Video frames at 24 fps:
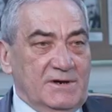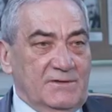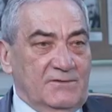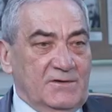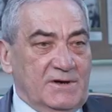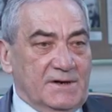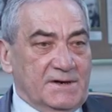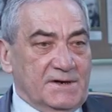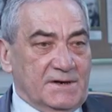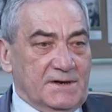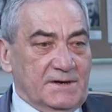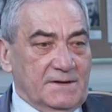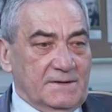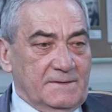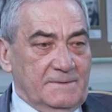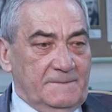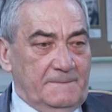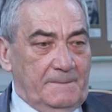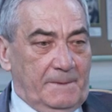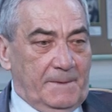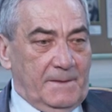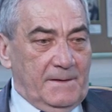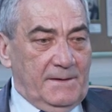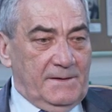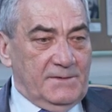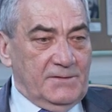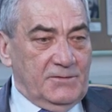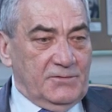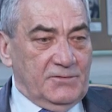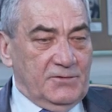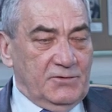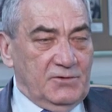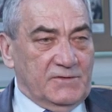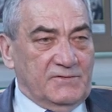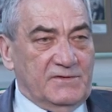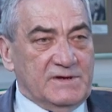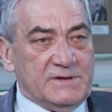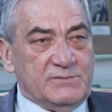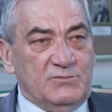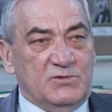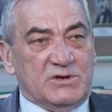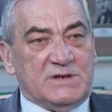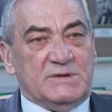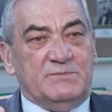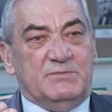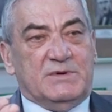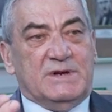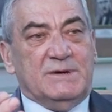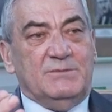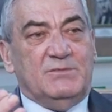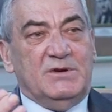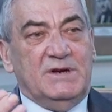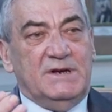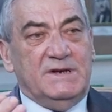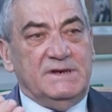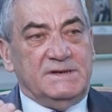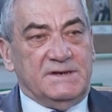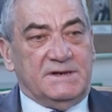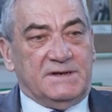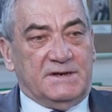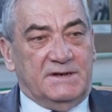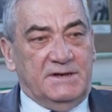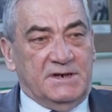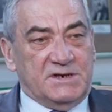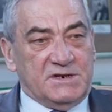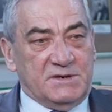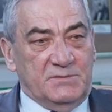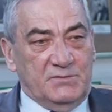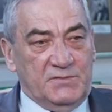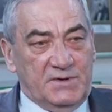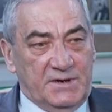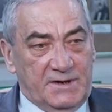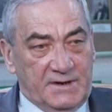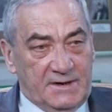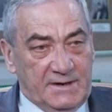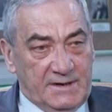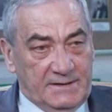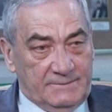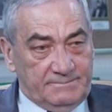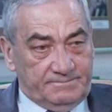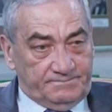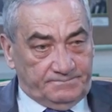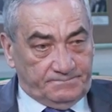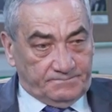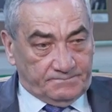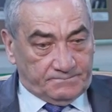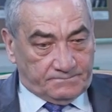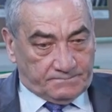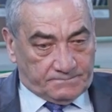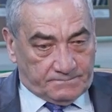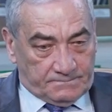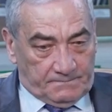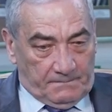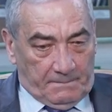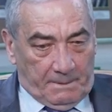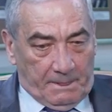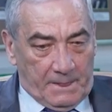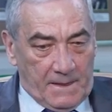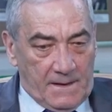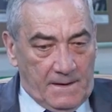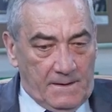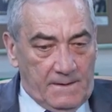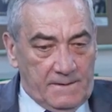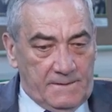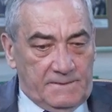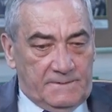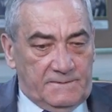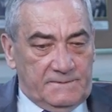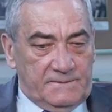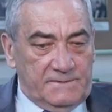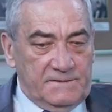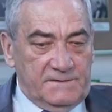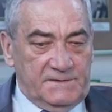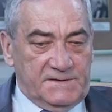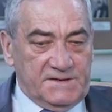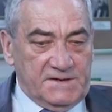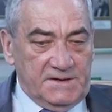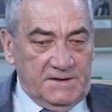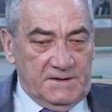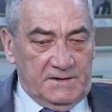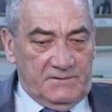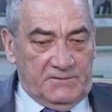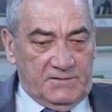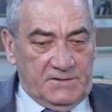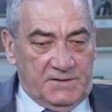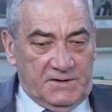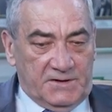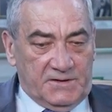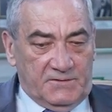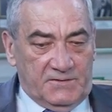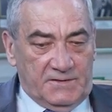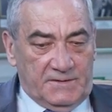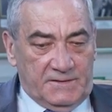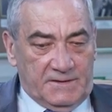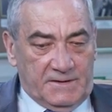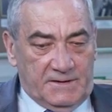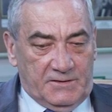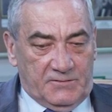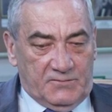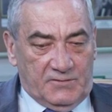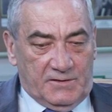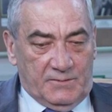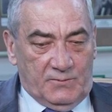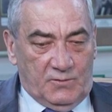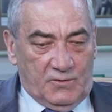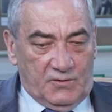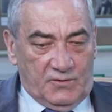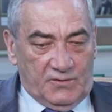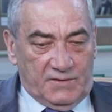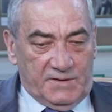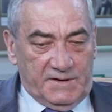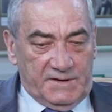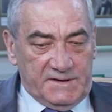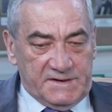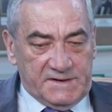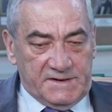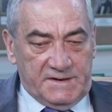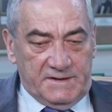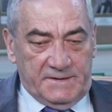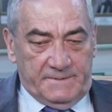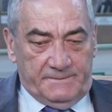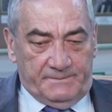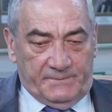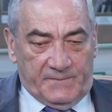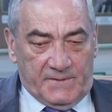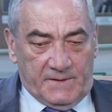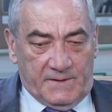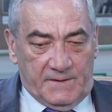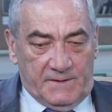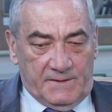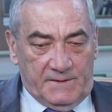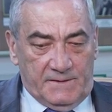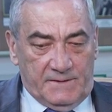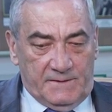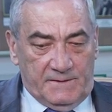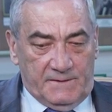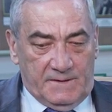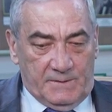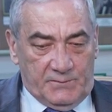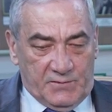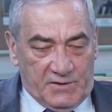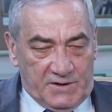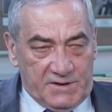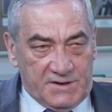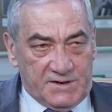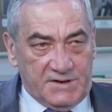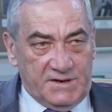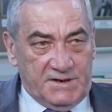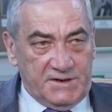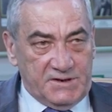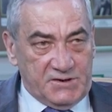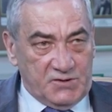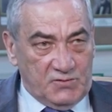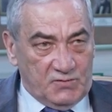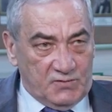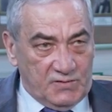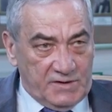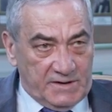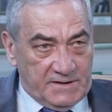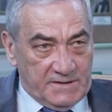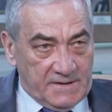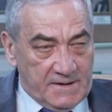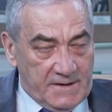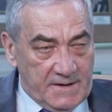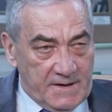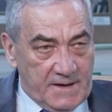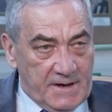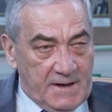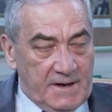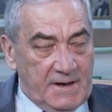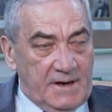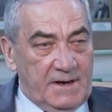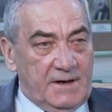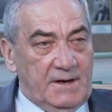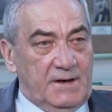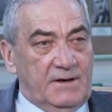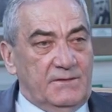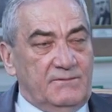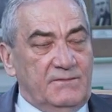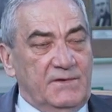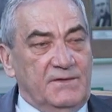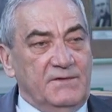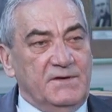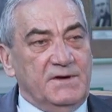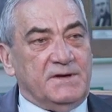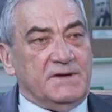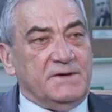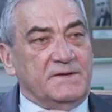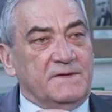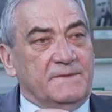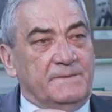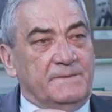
в Арктике. Оно дает возможность приблизить к нашим берегам э, силы вот этого, которые могут нанести э, опережающий удар. Вы видите,